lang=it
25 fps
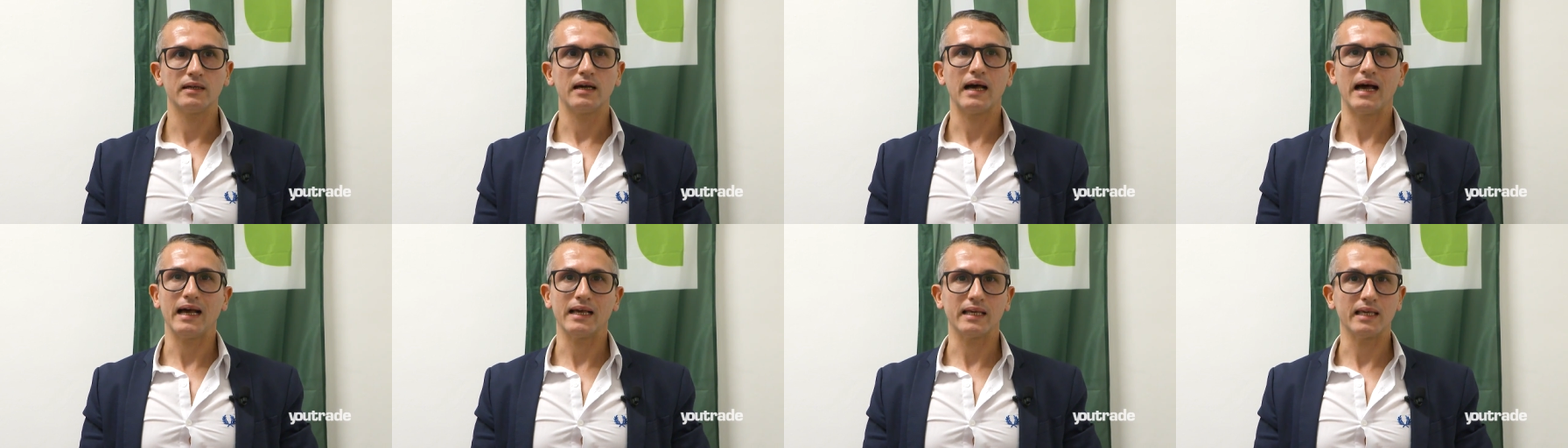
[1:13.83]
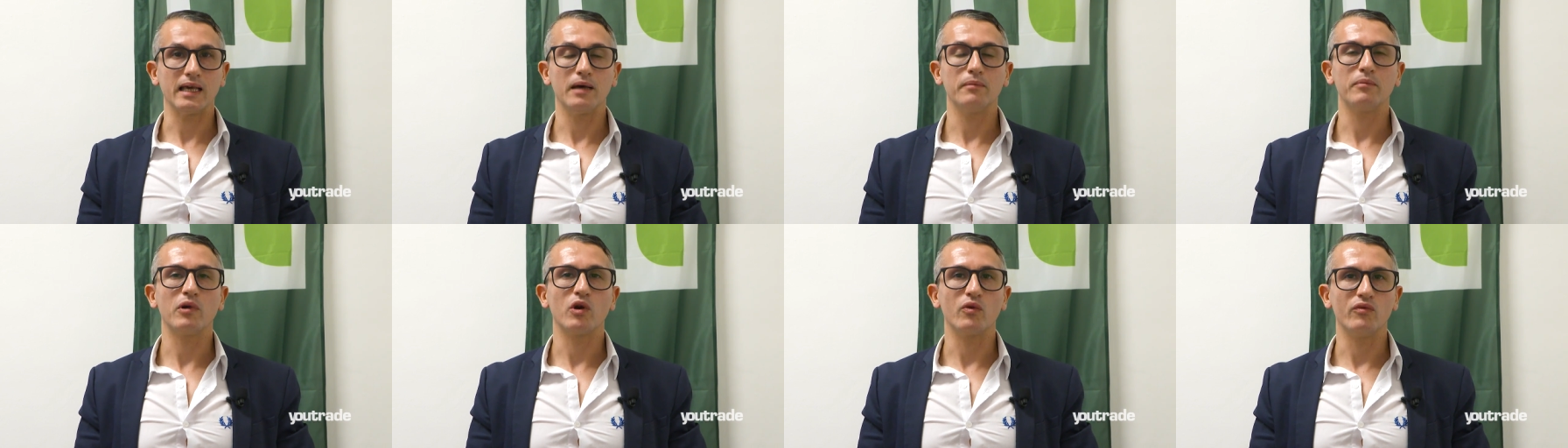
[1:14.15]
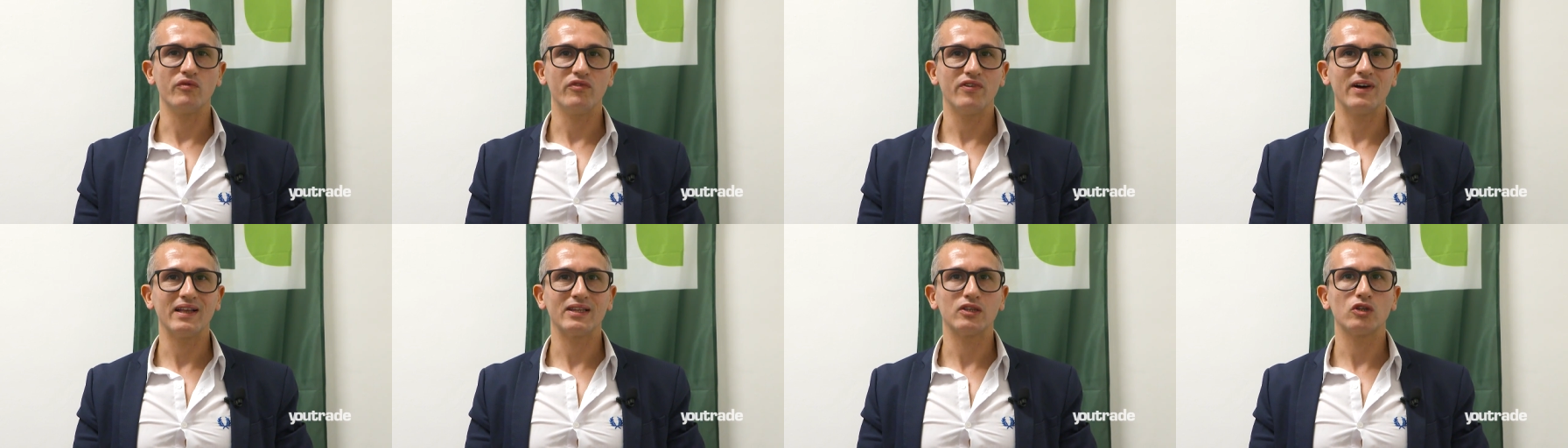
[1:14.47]
anche per
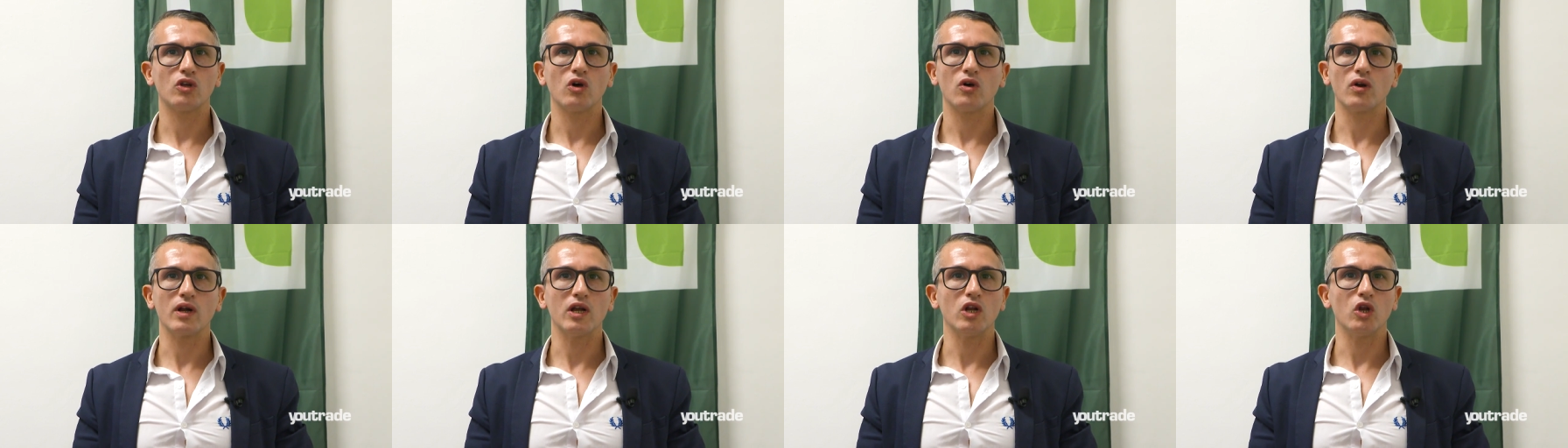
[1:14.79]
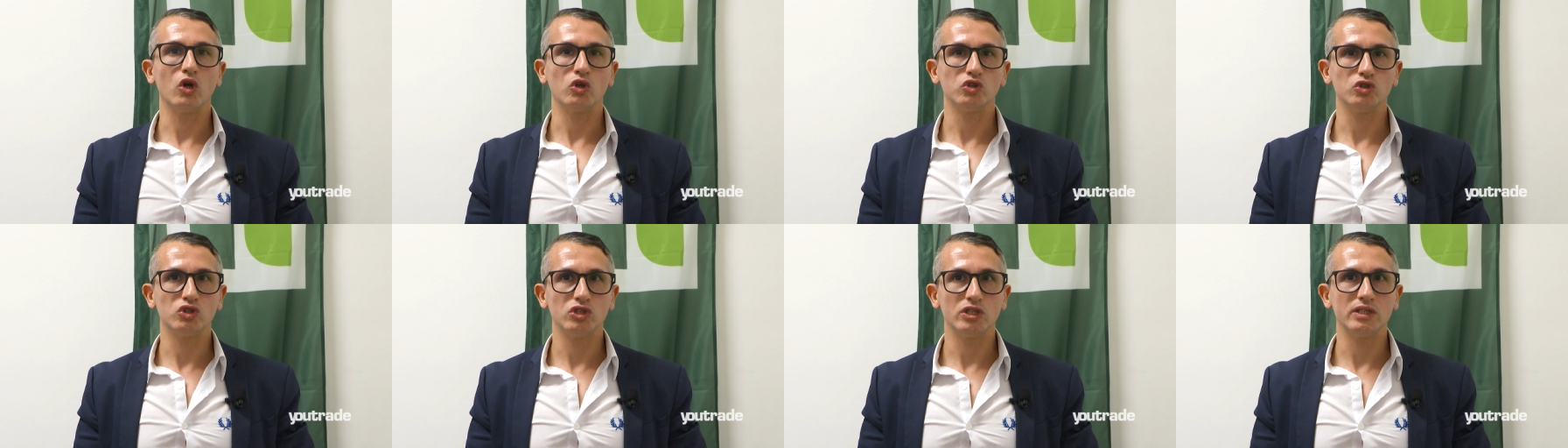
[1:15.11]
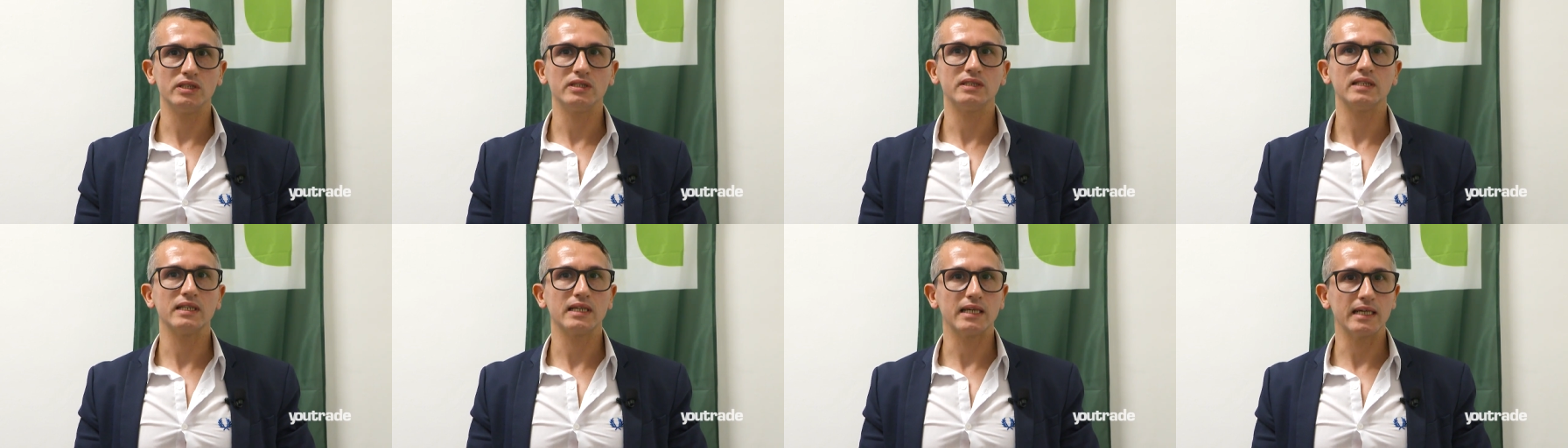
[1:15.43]
un fattore
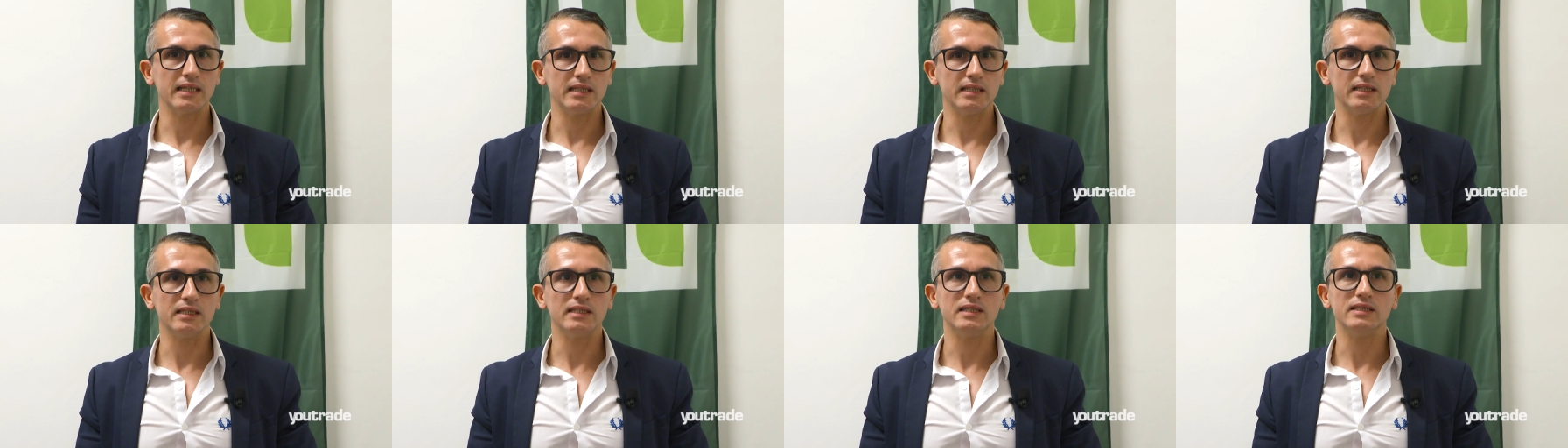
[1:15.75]
logistico e di